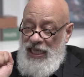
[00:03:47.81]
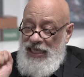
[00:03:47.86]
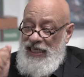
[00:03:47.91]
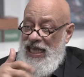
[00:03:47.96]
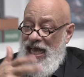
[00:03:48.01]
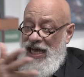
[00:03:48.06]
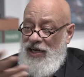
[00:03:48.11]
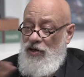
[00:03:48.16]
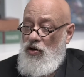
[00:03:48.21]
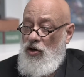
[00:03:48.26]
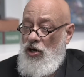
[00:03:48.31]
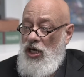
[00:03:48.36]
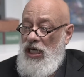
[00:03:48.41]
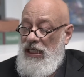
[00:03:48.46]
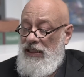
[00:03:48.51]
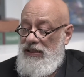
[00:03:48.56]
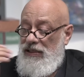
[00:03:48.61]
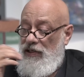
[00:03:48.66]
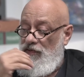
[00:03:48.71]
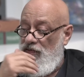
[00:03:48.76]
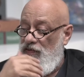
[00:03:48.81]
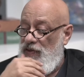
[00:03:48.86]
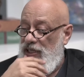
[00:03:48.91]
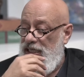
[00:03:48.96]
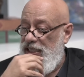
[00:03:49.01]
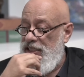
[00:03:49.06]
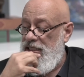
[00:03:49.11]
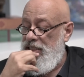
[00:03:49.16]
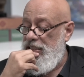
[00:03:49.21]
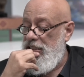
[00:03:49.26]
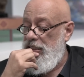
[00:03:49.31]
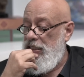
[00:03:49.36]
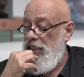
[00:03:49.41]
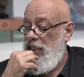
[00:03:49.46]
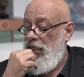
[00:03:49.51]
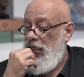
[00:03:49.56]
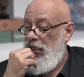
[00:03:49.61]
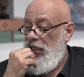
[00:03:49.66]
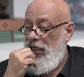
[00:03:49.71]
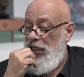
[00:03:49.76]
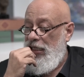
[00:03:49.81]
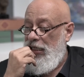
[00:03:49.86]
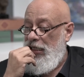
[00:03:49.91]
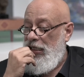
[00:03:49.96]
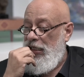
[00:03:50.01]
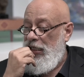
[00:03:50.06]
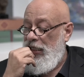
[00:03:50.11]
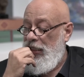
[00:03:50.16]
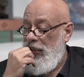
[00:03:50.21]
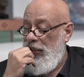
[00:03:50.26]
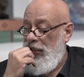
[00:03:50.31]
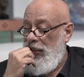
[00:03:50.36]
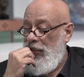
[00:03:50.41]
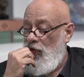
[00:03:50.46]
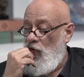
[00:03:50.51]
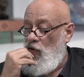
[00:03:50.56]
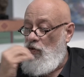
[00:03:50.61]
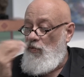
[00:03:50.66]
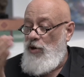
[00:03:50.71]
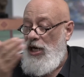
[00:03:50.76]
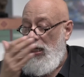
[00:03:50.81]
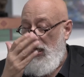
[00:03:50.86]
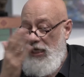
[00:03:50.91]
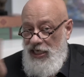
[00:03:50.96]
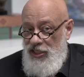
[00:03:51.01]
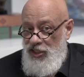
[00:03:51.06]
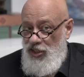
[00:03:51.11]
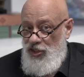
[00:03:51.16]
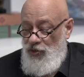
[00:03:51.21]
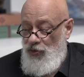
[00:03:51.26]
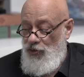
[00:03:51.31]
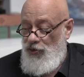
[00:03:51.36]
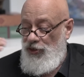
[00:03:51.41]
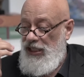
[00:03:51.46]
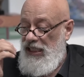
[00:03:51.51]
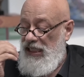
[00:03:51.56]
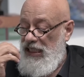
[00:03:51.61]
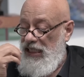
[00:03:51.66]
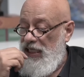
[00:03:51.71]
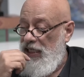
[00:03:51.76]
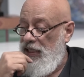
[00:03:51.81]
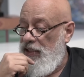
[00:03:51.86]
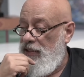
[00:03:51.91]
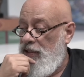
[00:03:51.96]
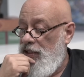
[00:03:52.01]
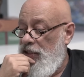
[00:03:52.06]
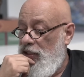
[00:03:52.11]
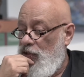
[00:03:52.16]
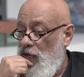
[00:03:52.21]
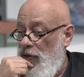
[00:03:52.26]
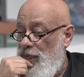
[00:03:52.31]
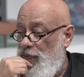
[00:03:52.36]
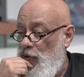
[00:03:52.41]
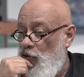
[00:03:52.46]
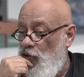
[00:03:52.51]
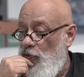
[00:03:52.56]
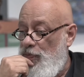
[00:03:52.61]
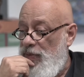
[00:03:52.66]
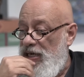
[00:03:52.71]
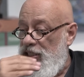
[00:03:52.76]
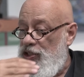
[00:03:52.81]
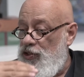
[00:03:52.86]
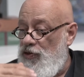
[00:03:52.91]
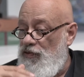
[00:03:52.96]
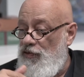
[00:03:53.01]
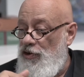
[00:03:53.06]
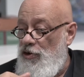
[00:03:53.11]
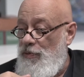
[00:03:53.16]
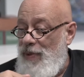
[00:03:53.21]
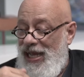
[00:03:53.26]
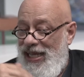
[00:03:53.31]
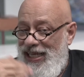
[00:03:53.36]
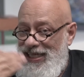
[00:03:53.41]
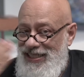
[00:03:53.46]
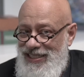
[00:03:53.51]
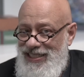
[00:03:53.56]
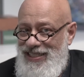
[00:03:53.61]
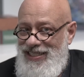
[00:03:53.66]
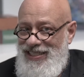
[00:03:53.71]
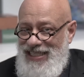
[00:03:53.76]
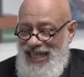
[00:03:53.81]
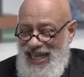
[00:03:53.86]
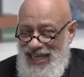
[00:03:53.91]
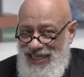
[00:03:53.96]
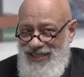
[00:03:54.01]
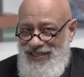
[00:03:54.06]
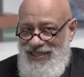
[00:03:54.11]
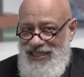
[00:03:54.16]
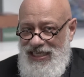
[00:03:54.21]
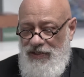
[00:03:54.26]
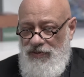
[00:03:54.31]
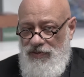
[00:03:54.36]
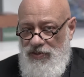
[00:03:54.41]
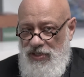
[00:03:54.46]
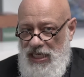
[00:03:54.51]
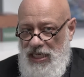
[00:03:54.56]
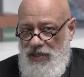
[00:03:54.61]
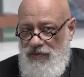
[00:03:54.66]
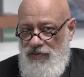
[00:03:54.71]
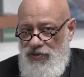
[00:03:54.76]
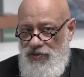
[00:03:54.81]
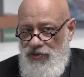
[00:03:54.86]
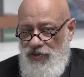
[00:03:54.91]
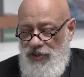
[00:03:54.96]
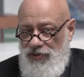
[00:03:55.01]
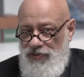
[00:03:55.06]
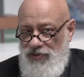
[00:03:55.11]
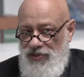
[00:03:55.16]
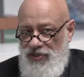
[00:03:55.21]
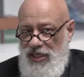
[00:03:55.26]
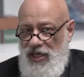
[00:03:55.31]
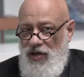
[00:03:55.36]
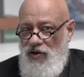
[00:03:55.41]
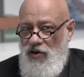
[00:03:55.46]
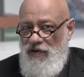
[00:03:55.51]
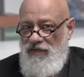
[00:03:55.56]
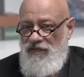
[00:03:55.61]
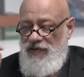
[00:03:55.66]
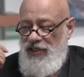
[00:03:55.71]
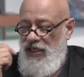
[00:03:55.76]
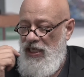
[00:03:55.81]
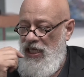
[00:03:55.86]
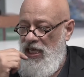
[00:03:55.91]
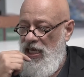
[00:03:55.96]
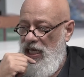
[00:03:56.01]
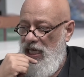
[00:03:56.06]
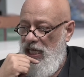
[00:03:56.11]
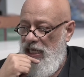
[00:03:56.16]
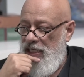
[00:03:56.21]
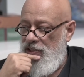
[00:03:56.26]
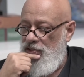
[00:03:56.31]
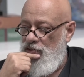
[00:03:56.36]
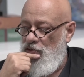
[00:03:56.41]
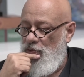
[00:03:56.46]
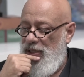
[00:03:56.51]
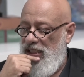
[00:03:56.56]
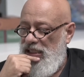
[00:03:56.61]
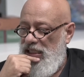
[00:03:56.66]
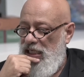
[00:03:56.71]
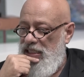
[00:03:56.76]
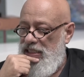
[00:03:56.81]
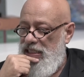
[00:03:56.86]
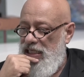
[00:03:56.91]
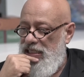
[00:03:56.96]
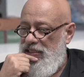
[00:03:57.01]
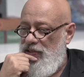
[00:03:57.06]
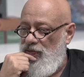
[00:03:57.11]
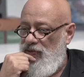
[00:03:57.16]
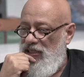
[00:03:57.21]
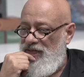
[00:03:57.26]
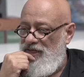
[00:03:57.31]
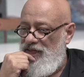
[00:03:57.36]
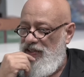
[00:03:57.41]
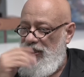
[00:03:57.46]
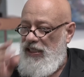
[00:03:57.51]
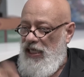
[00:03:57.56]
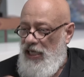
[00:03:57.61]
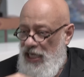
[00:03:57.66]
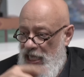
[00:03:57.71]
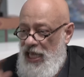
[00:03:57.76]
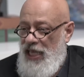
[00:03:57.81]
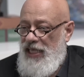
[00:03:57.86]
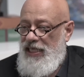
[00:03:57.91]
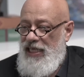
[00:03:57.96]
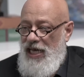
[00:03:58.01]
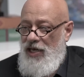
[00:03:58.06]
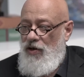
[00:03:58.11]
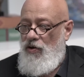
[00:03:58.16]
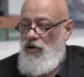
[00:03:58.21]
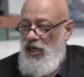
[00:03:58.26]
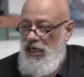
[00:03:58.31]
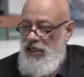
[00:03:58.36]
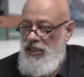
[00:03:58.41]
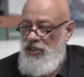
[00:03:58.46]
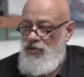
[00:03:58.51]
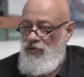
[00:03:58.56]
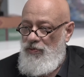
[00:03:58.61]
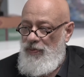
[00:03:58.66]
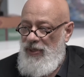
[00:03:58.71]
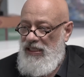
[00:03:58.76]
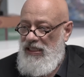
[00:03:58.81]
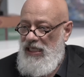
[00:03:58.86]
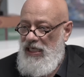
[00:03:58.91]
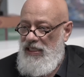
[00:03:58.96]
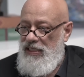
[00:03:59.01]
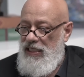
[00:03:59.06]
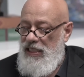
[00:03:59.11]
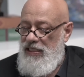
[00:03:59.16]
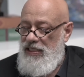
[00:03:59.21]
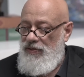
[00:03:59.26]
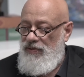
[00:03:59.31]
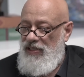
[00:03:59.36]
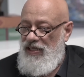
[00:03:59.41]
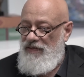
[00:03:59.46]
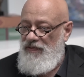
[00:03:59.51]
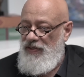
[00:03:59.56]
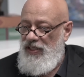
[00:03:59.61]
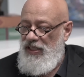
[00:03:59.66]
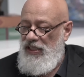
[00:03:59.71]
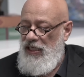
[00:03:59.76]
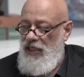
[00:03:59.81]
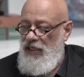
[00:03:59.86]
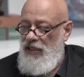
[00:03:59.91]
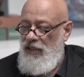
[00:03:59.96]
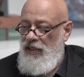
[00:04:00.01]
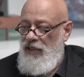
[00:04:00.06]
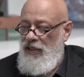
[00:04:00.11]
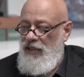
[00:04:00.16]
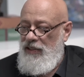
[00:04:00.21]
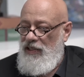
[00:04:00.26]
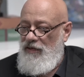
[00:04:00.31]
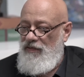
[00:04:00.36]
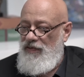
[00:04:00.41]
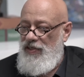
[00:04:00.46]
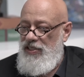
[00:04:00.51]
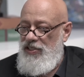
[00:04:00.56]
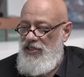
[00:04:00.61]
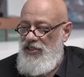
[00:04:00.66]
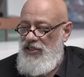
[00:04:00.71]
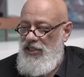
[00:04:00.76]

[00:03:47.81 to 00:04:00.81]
E agora, talvez, ah, como uma grande ironia, o amor romântico foi uma resistência no século XVIII e XIX à instrumentalização da vida, e agora a instrumentalização da vida talvez